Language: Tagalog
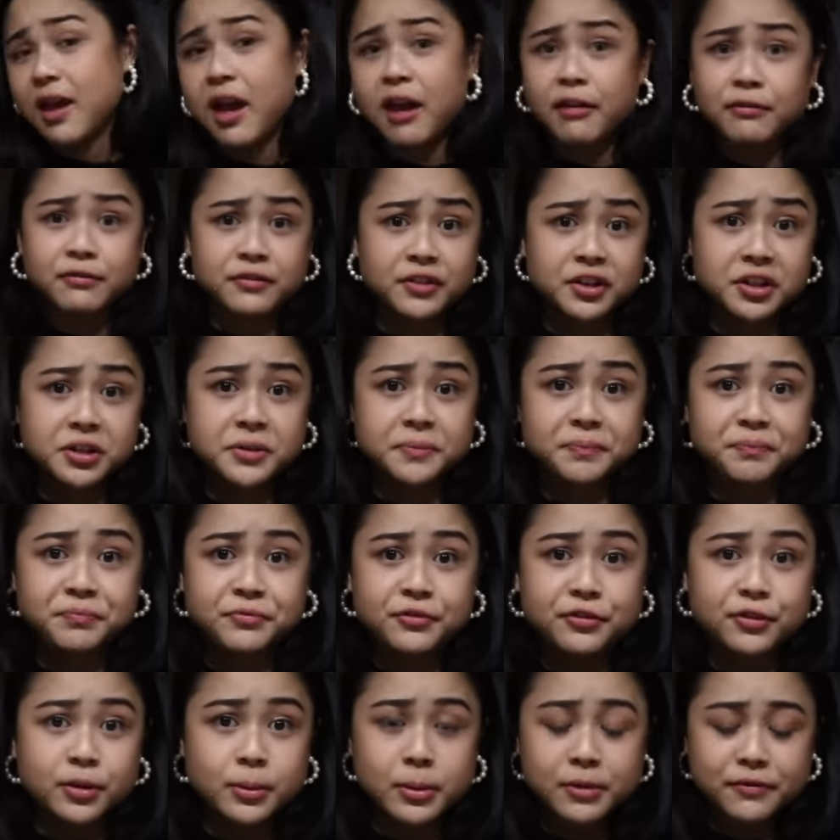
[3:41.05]
ever
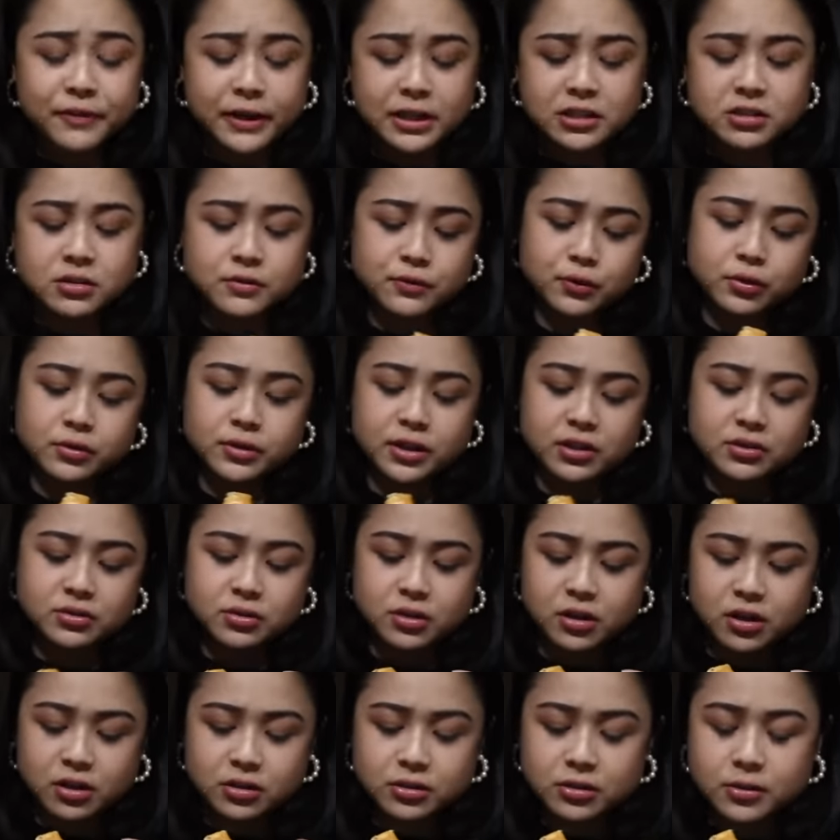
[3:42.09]
from a fast food
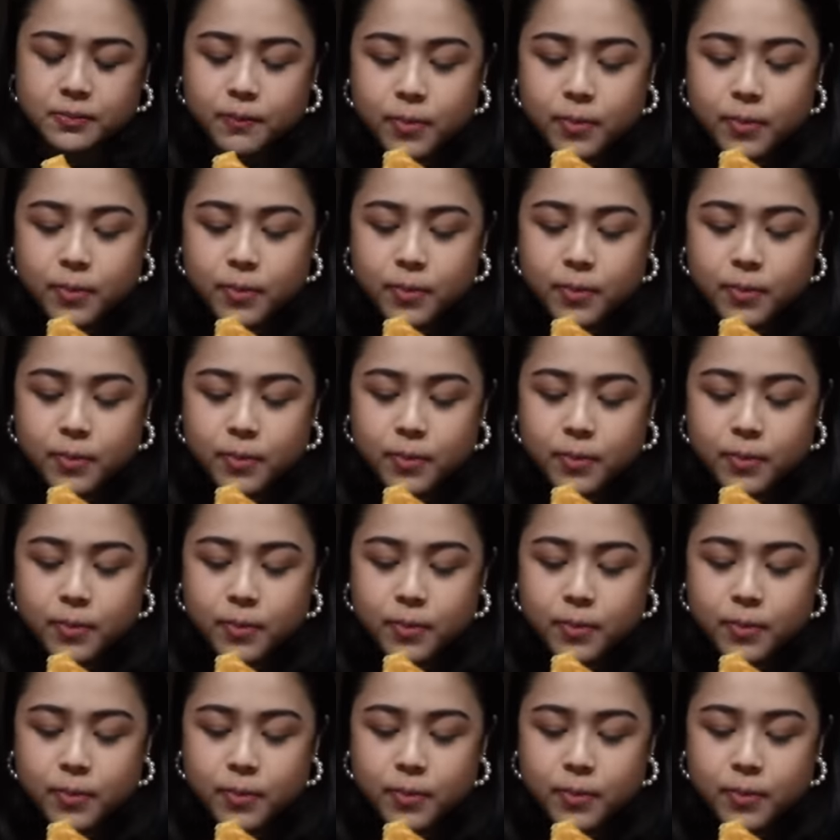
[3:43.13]
restaurant.